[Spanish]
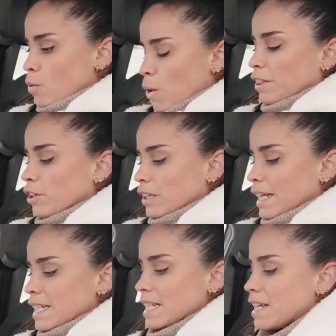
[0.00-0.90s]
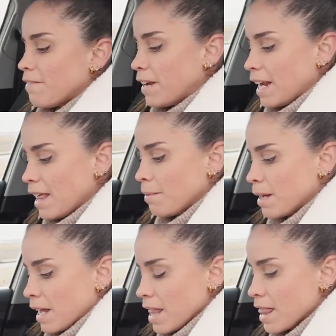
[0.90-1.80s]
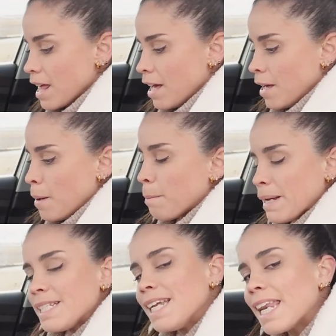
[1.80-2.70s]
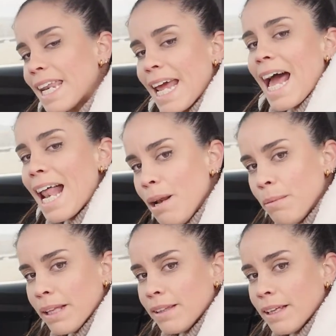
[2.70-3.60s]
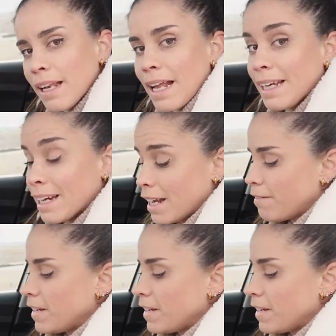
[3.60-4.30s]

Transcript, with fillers: cuando tienes esa frenada de emergencia, ves si realmente la ligera